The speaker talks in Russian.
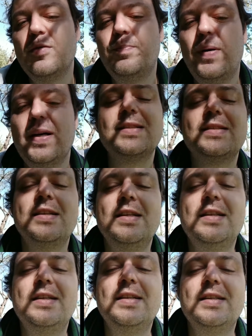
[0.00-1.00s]
пас,
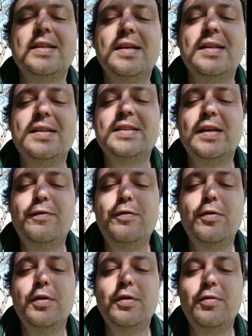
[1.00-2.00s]
Э,
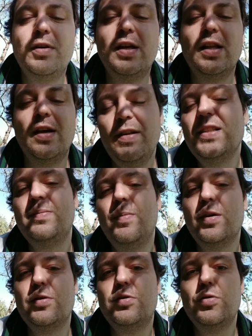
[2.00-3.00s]
Сафонов и Головин с
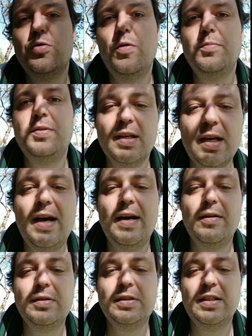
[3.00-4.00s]
Миранчуком
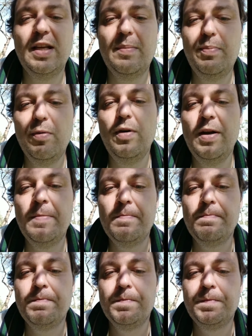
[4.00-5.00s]
теряются на поле.
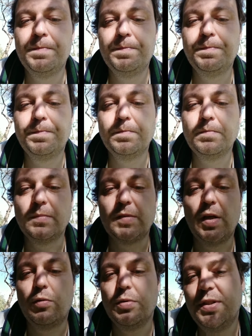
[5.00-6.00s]

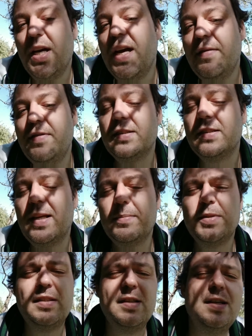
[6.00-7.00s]
И Кузяев где-то там
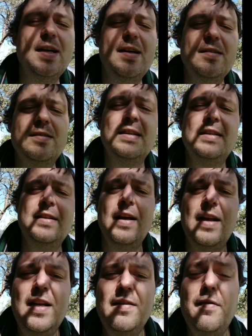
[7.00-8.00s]
затыкает
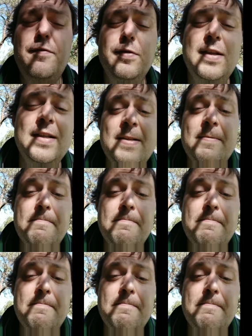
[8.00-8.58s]
левый фланг.